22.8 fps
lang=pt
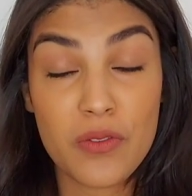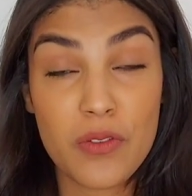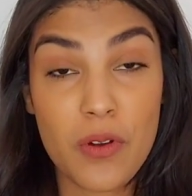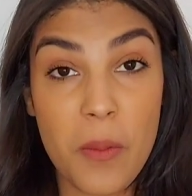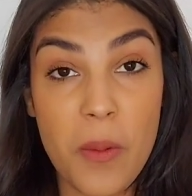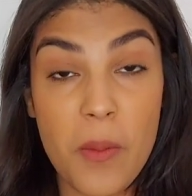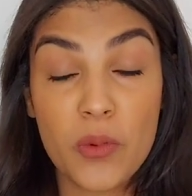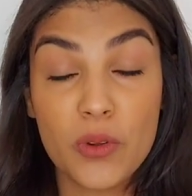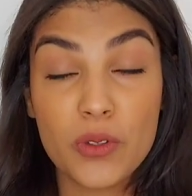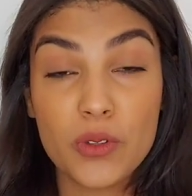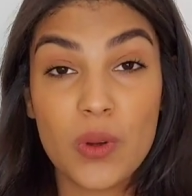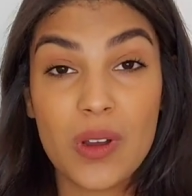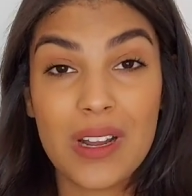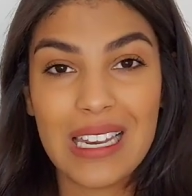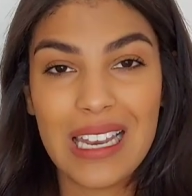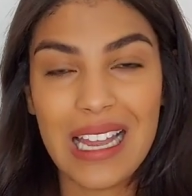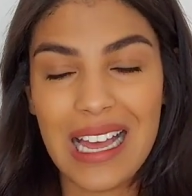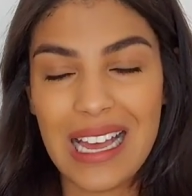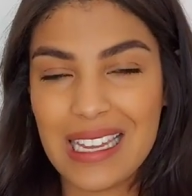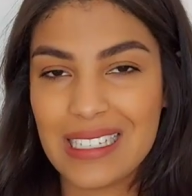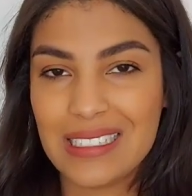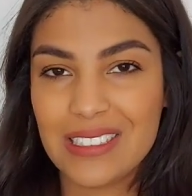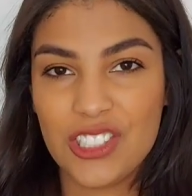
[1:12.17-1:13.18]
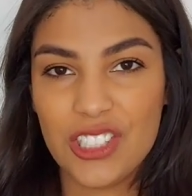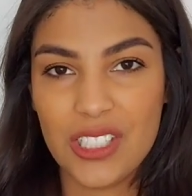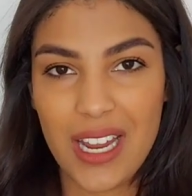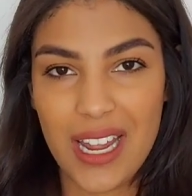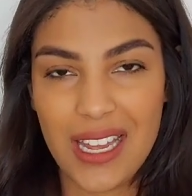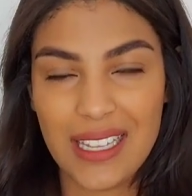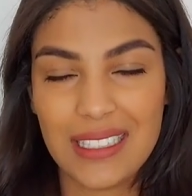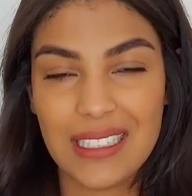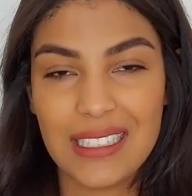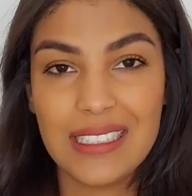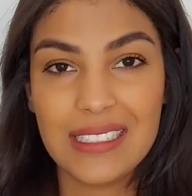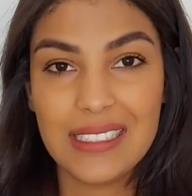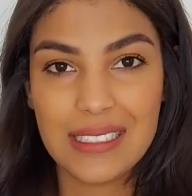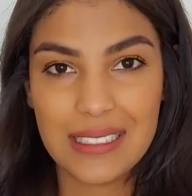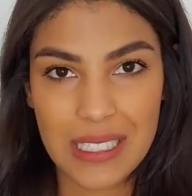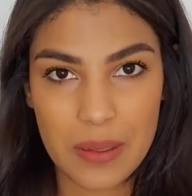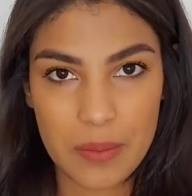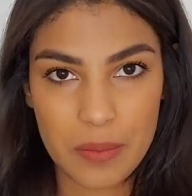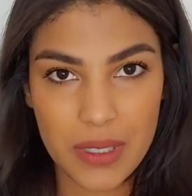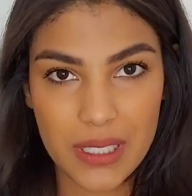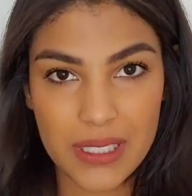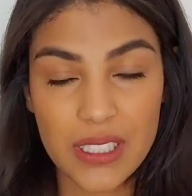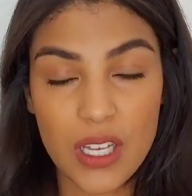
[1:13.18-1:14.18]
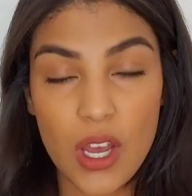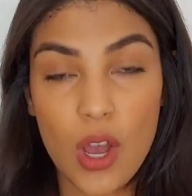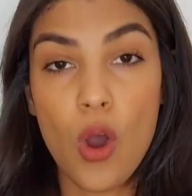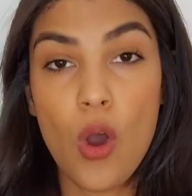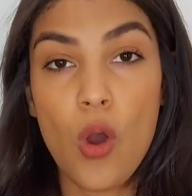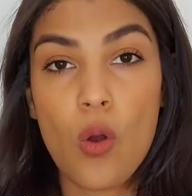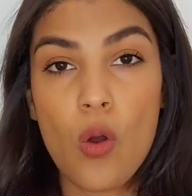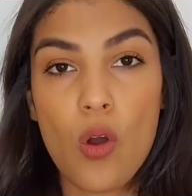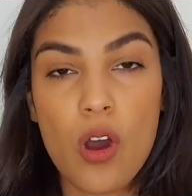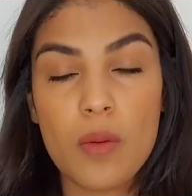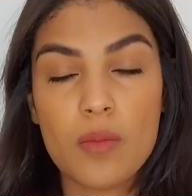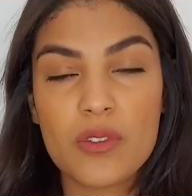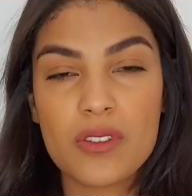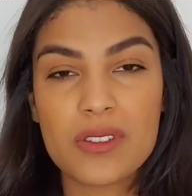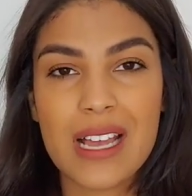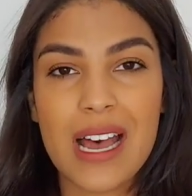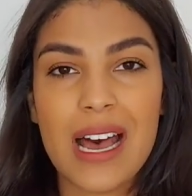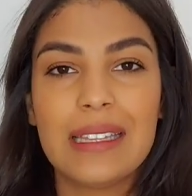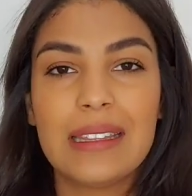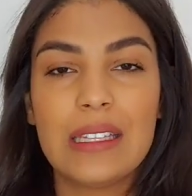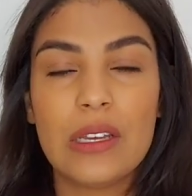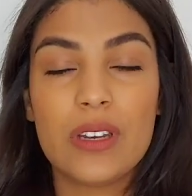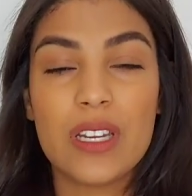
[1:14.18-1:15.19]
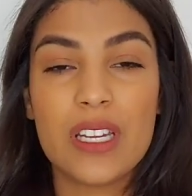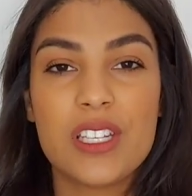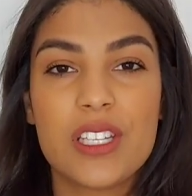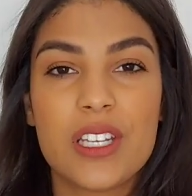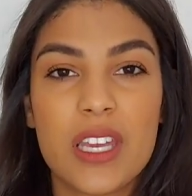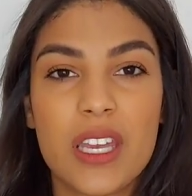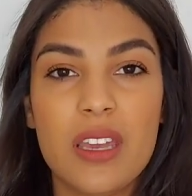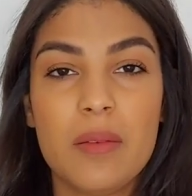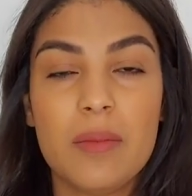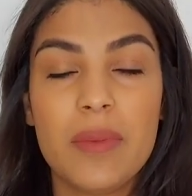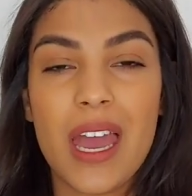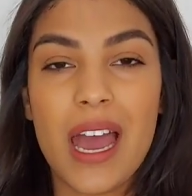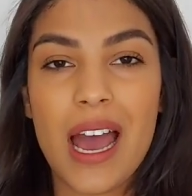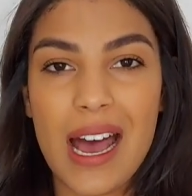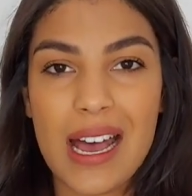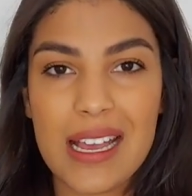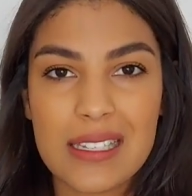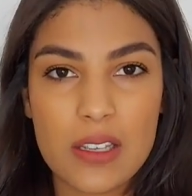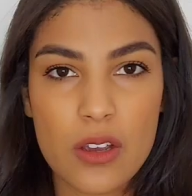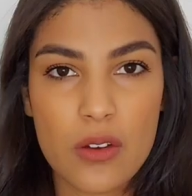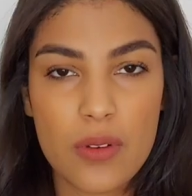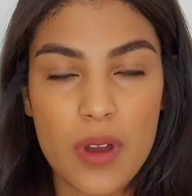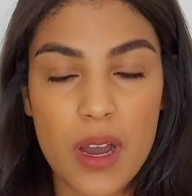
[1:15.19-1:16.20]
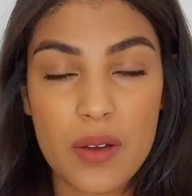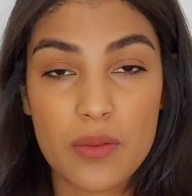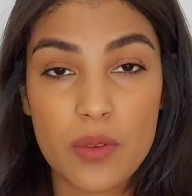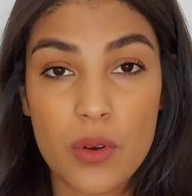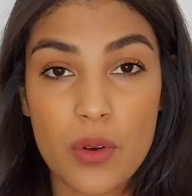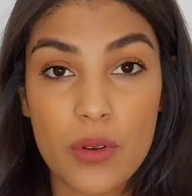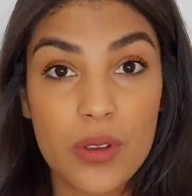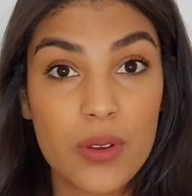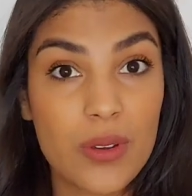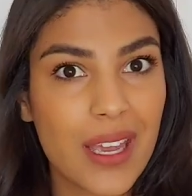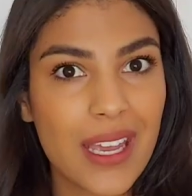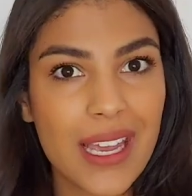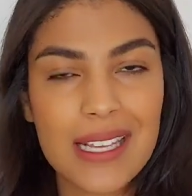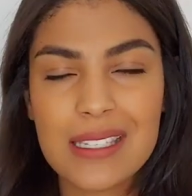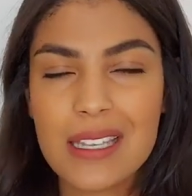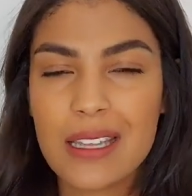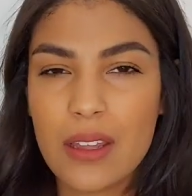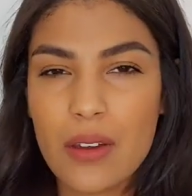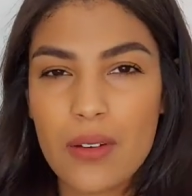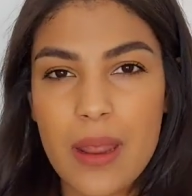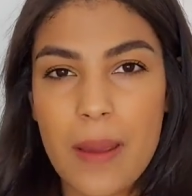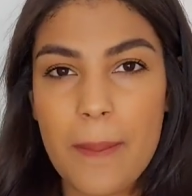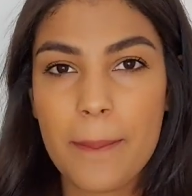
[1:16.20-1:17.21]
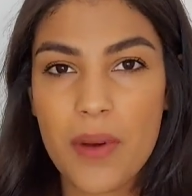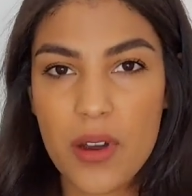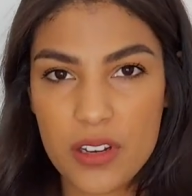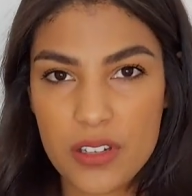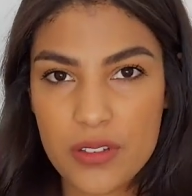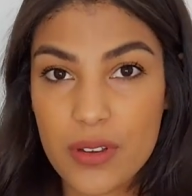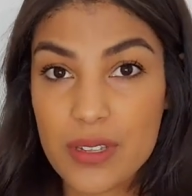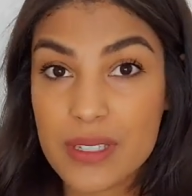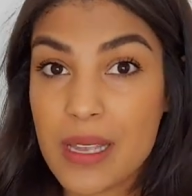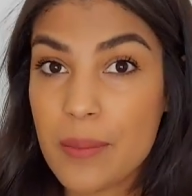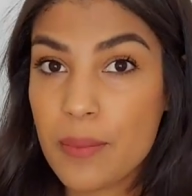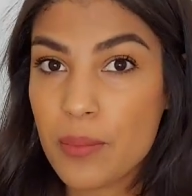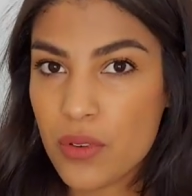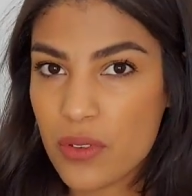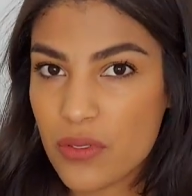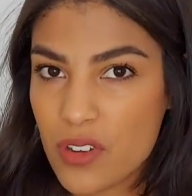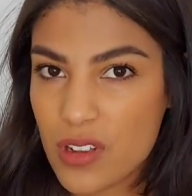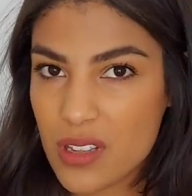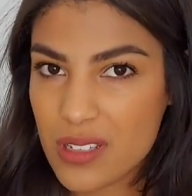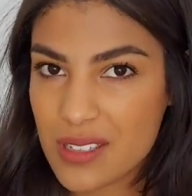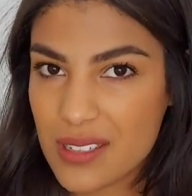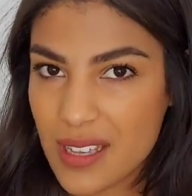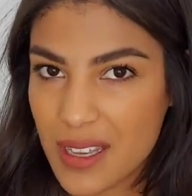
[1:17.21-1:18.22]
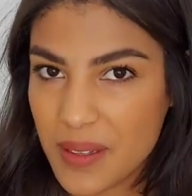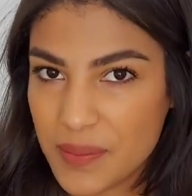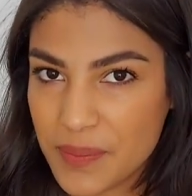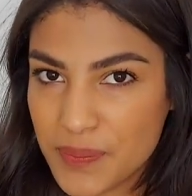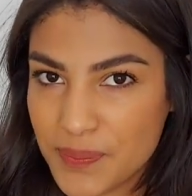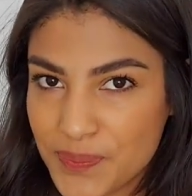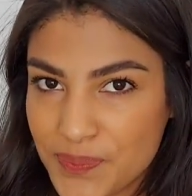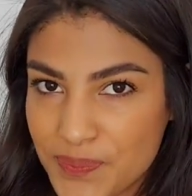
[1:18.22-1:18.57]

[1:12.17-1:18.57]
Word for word: forma muito clara, direta e simples como usar a teoria de Kibbe a seu favor e o que essa teoria pode fazer por você.